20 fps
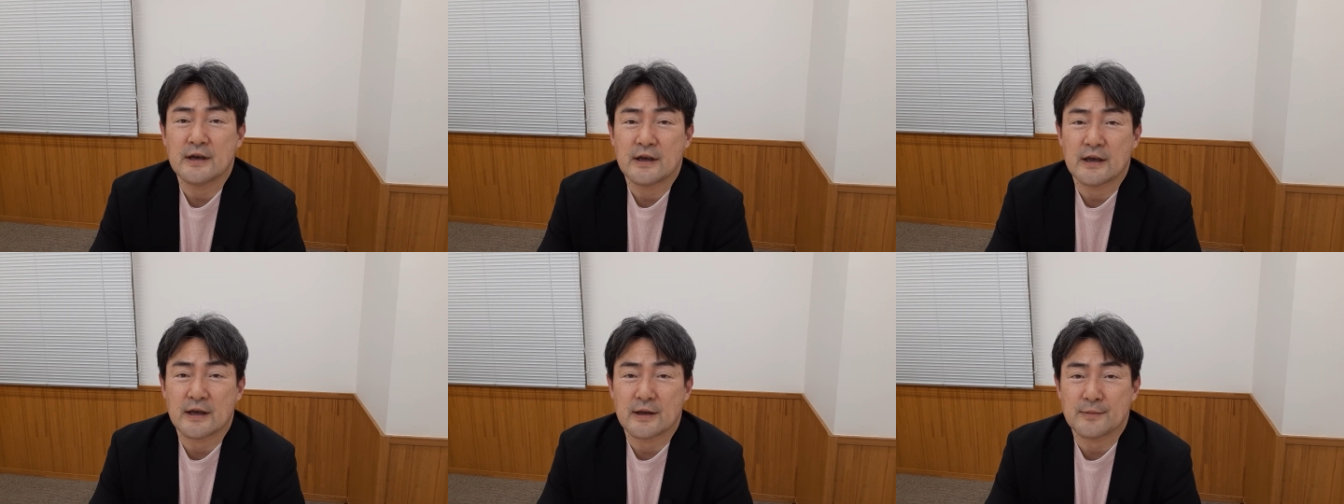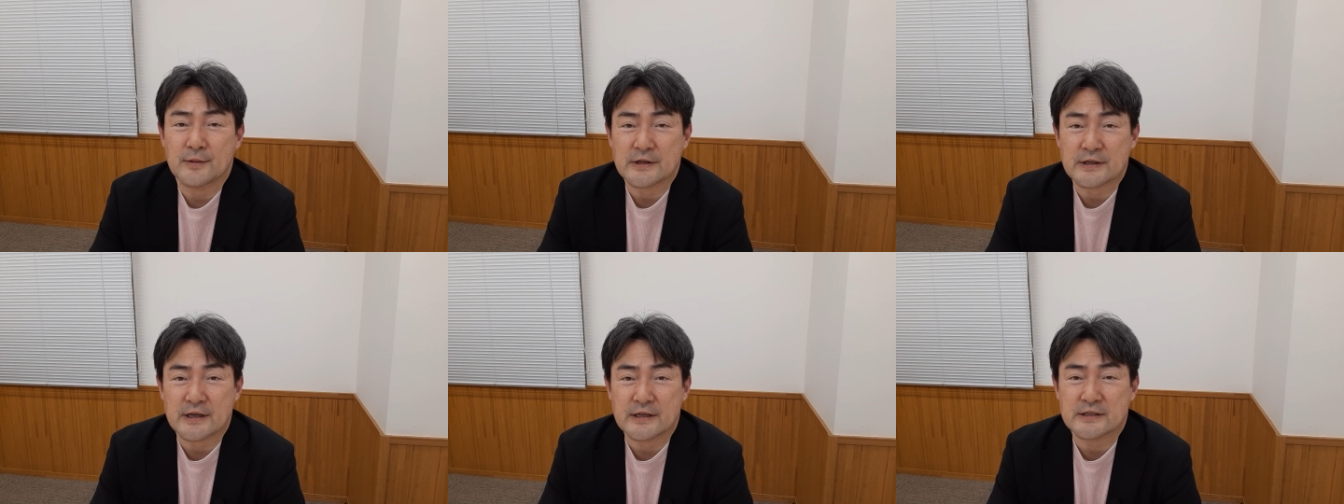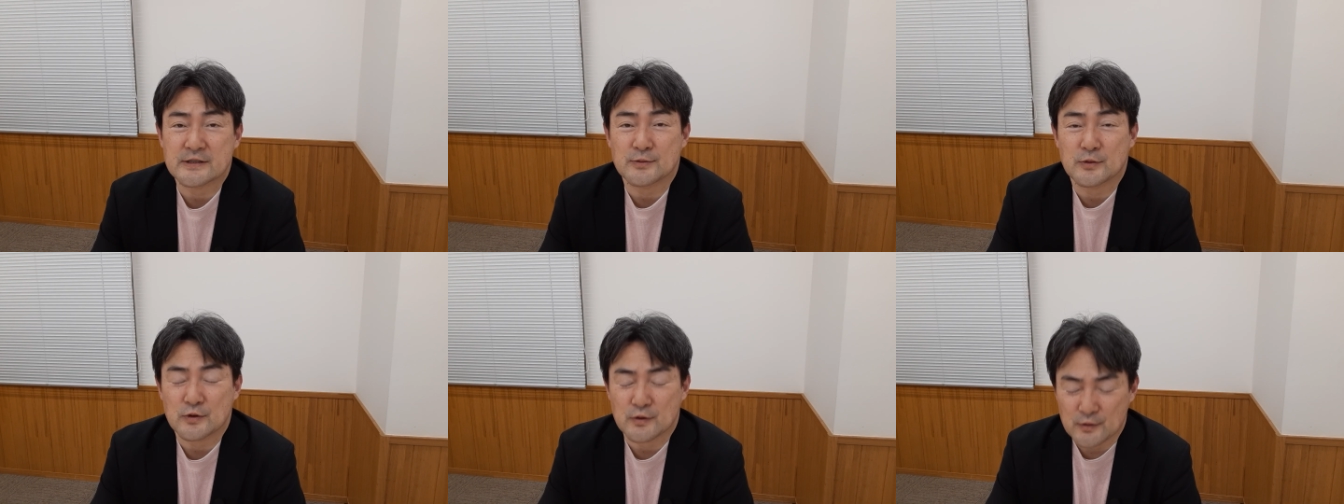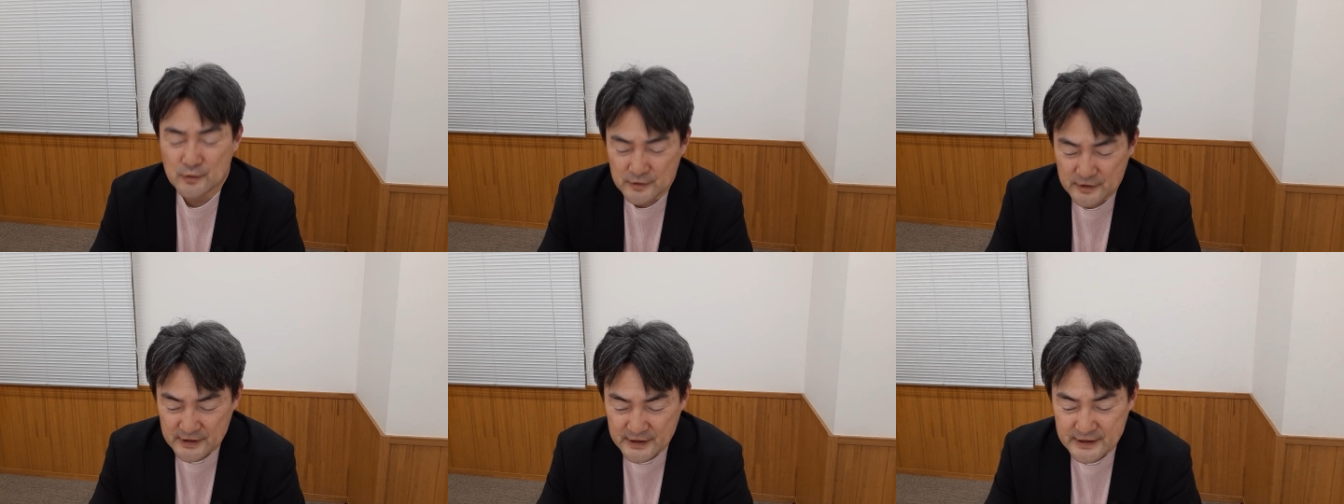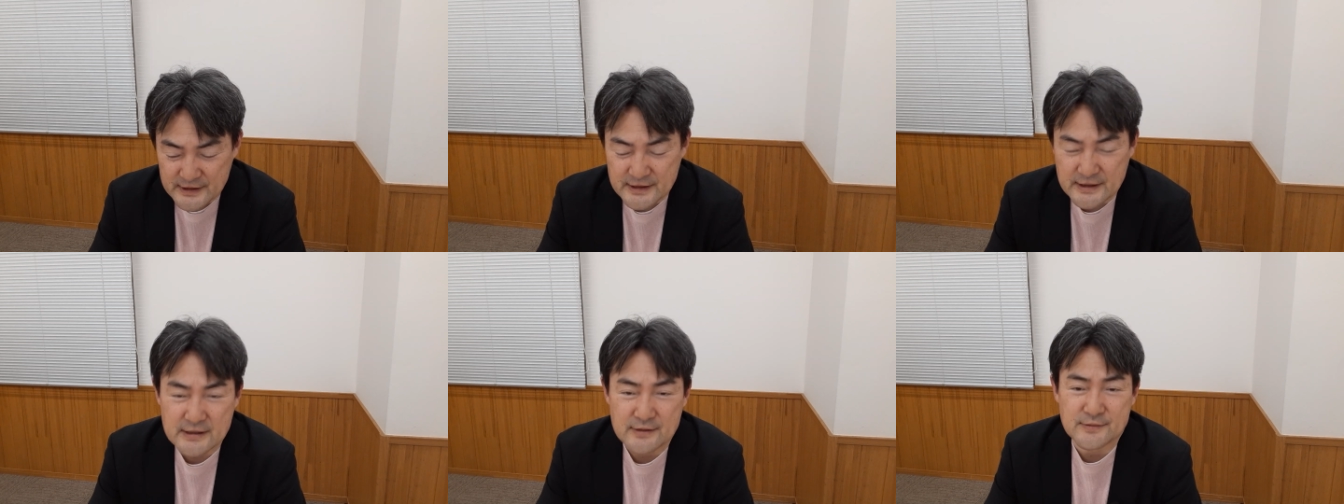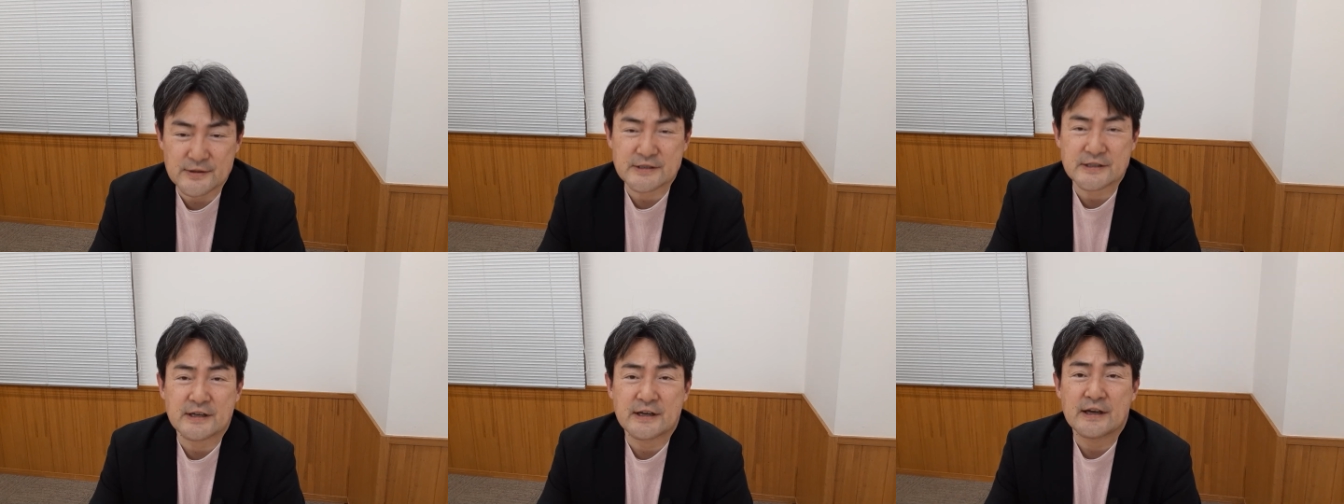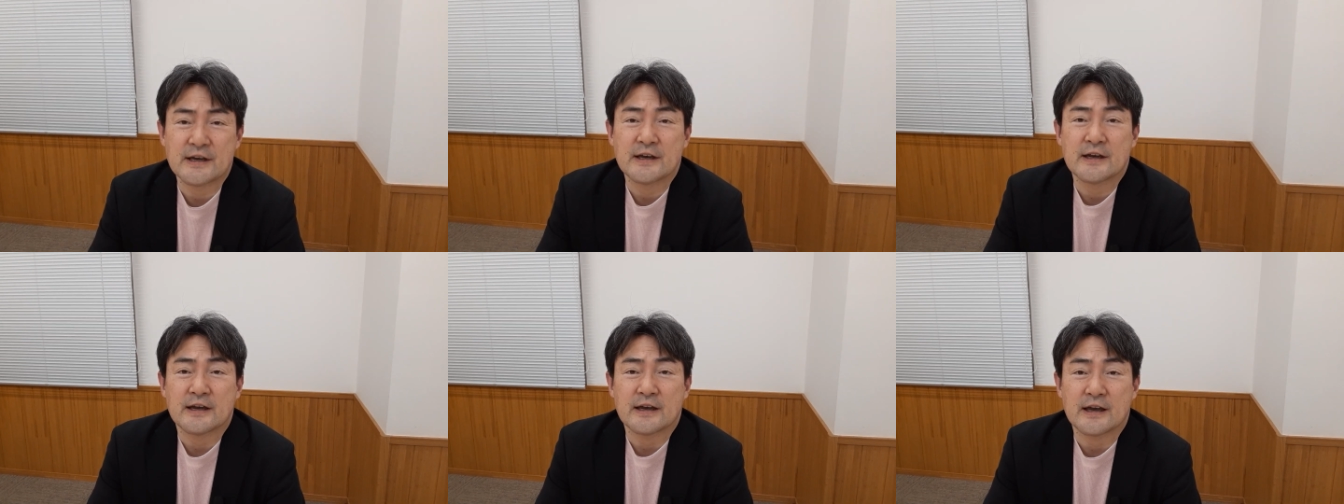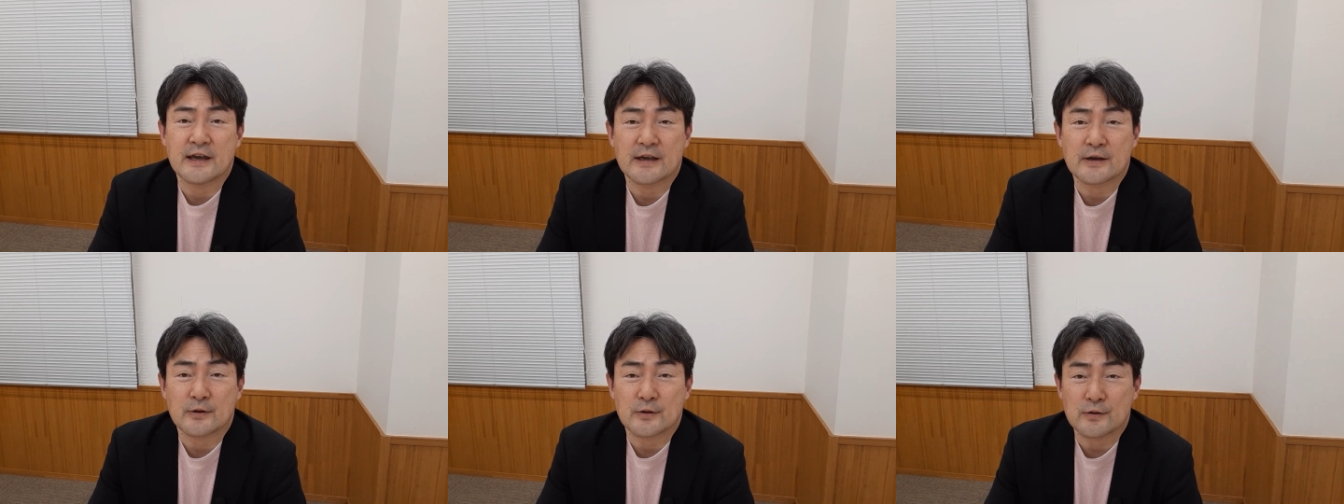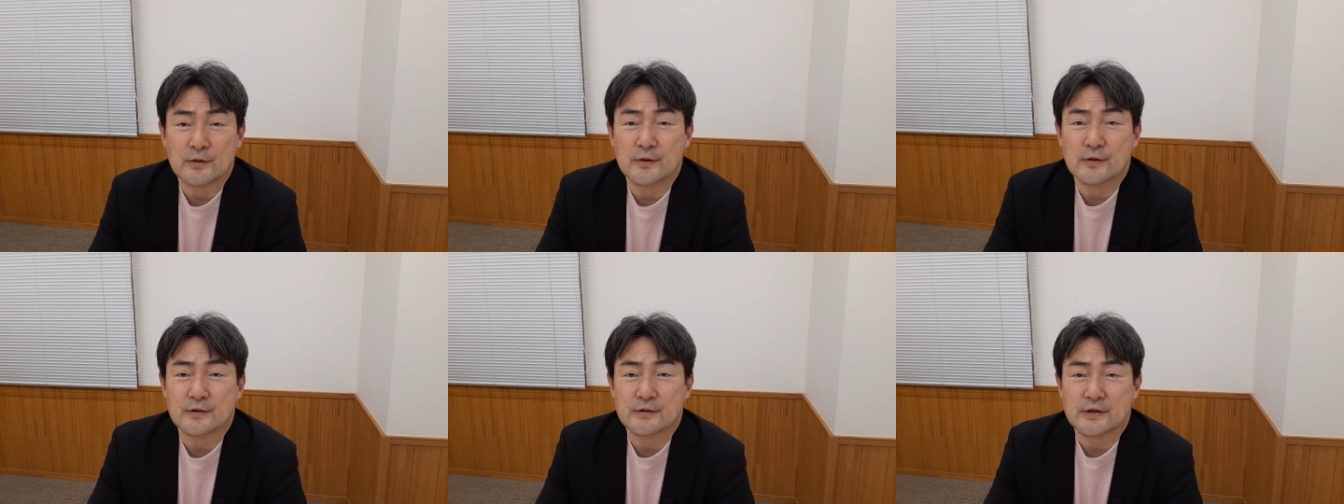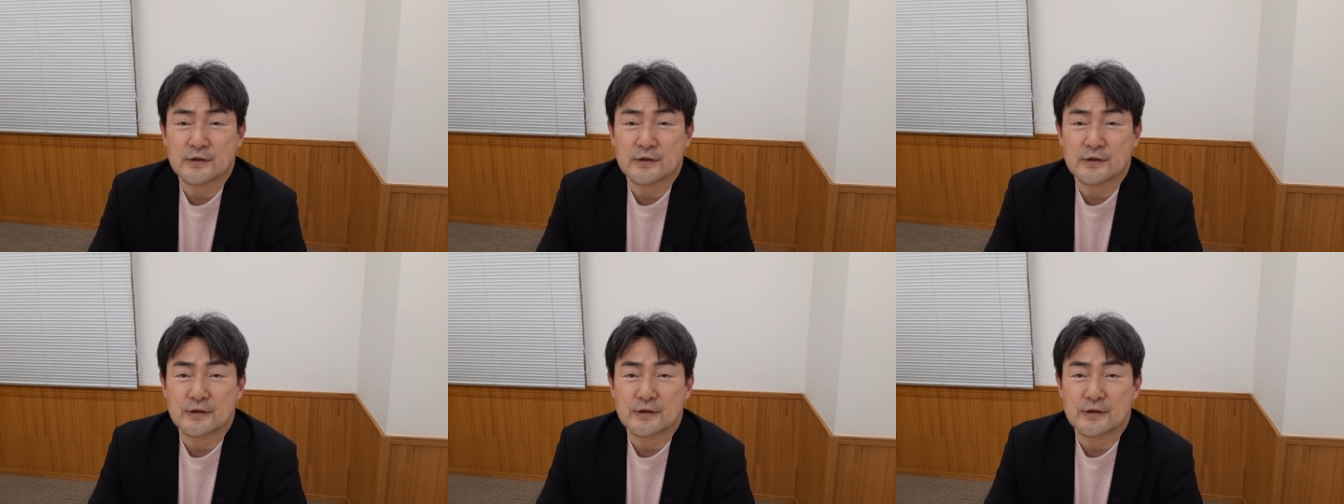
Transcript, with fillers: えまたいつものお願いがありますえこの